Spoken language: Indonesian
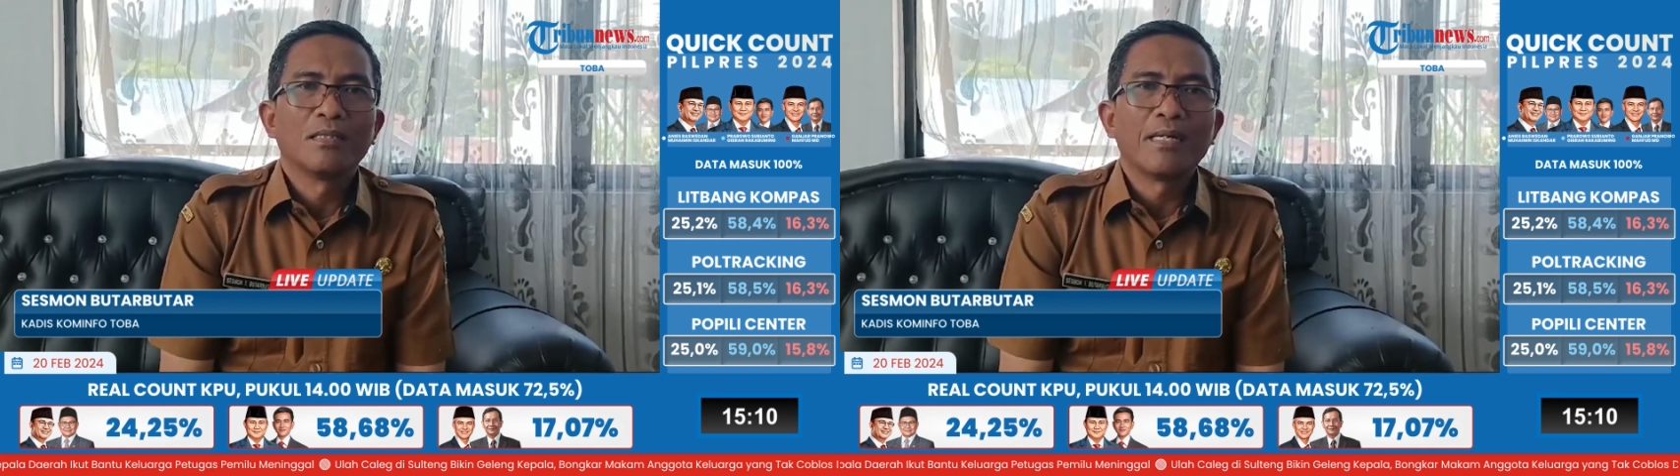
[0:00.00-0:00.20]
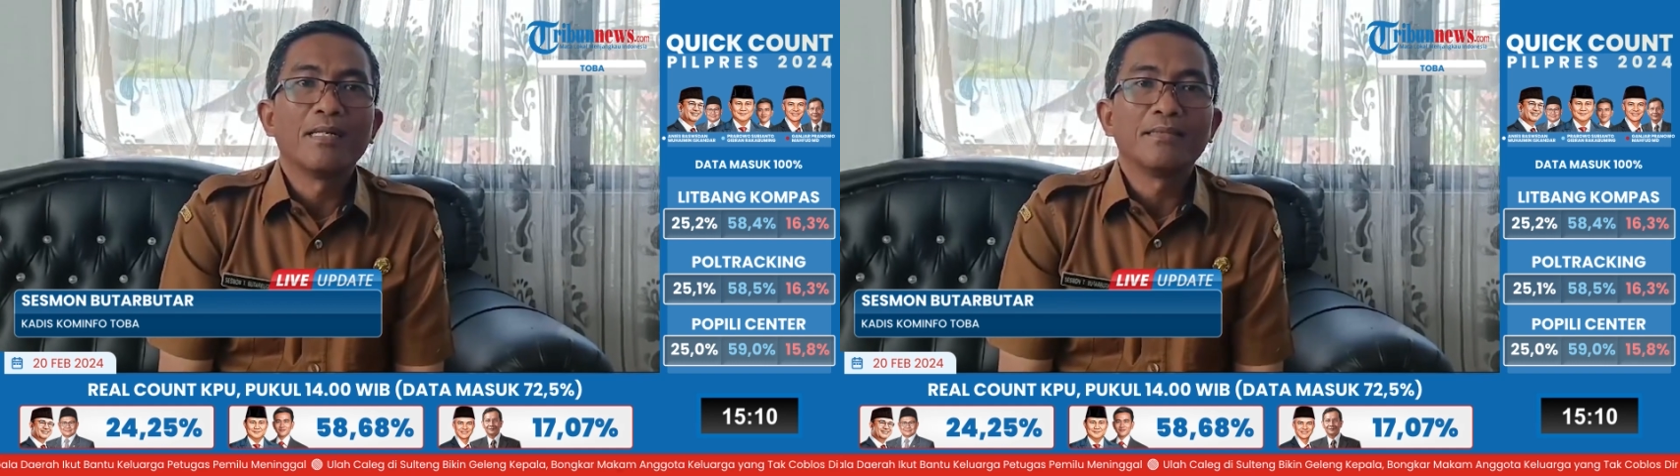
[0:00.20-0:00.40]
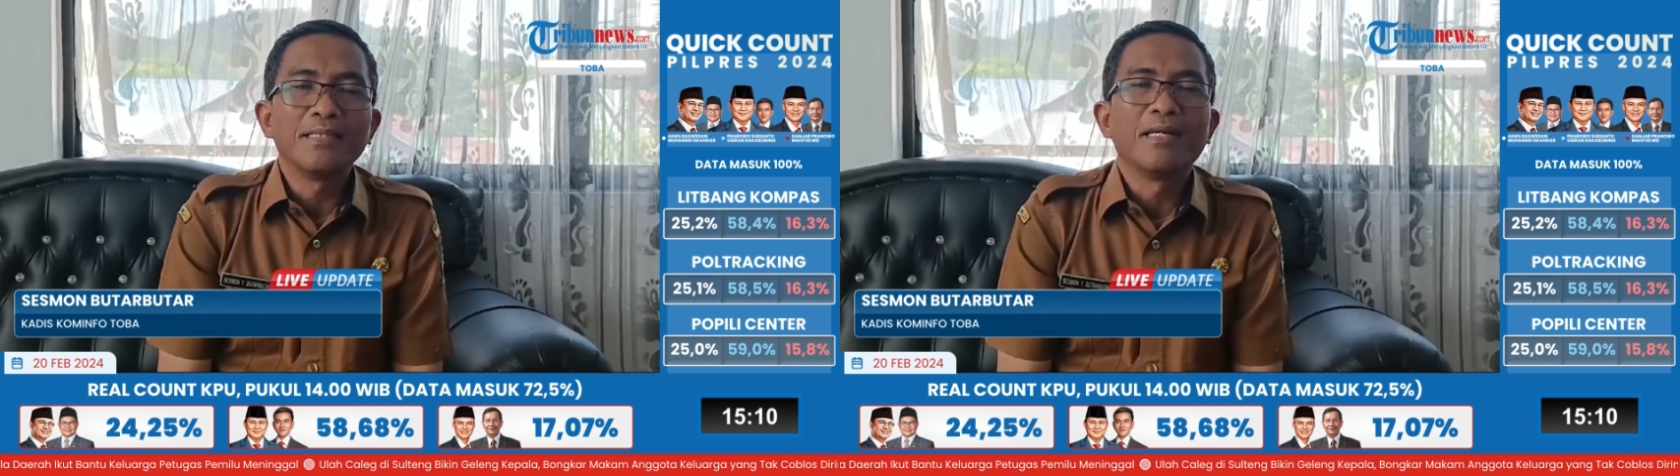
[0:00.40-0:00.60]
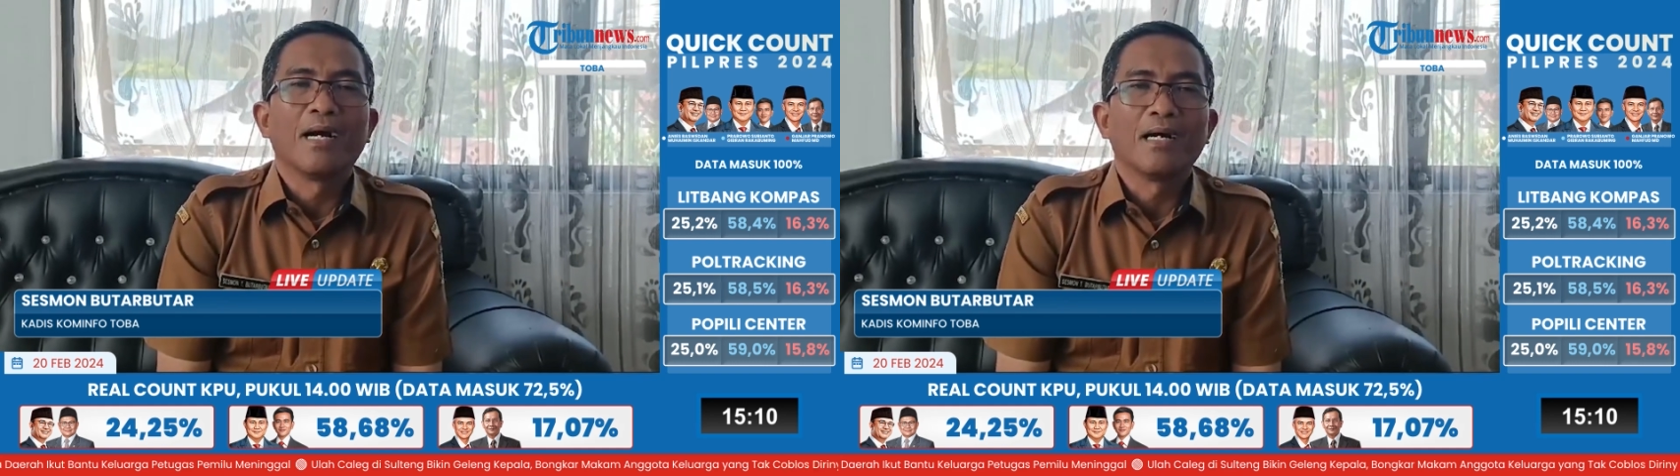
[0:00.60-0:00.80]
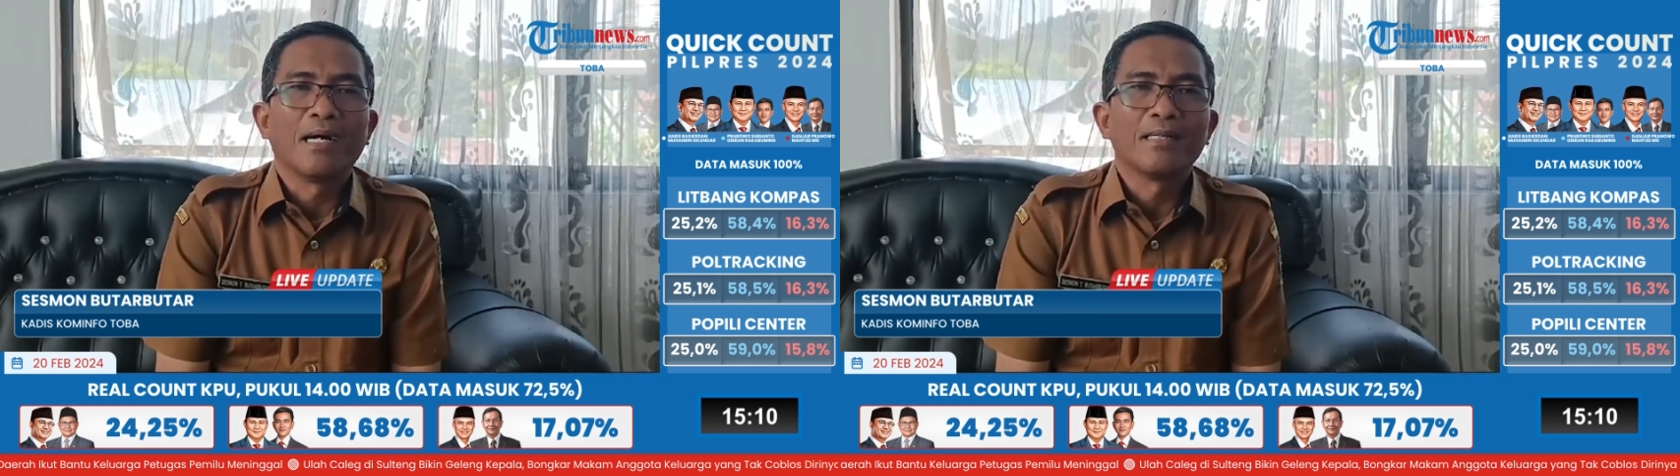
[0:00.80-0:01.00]
ada
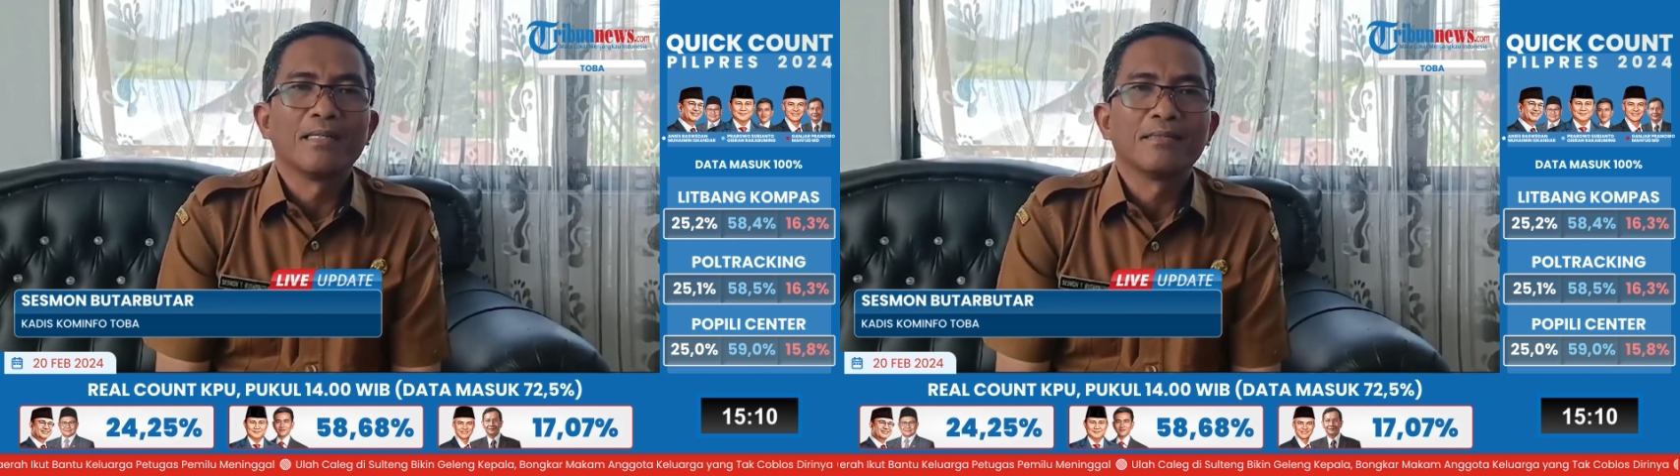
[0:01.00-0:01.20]
tiga ada